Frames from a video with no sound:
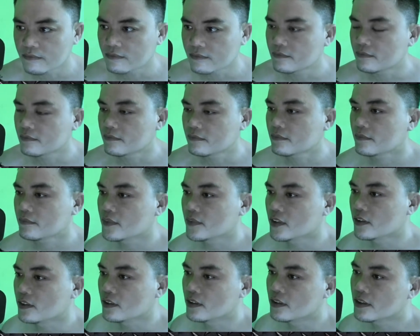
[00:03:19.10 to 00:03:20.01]

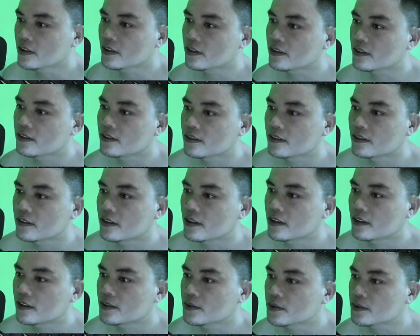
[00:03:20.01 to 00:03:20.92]
Intindi.
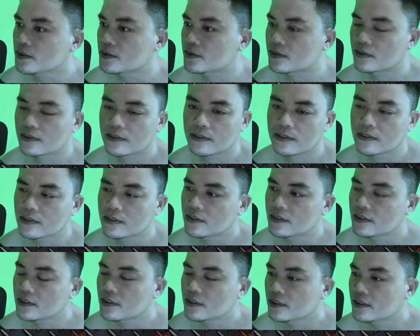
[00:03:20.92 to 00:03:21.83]
Ayos.
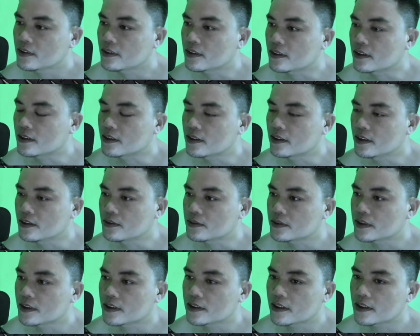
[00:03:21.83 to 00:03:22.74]
Ang ganda nung
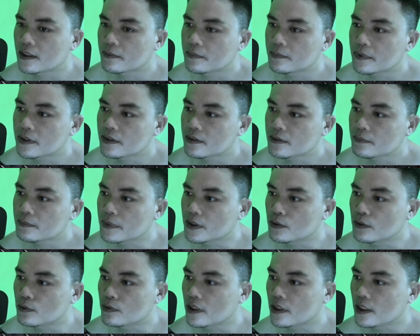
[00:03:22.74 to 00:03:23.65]
sinasabi, no?
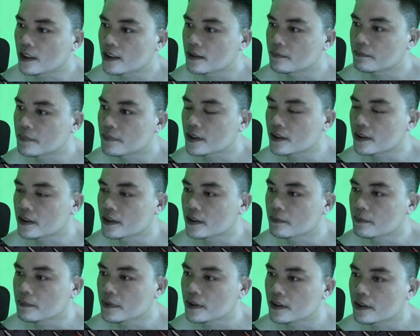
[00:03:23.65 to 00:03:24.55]
Pinunla ng
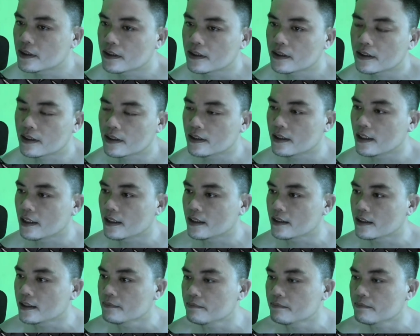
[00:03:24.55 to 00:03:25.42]
pag-ibig. Ang lalim.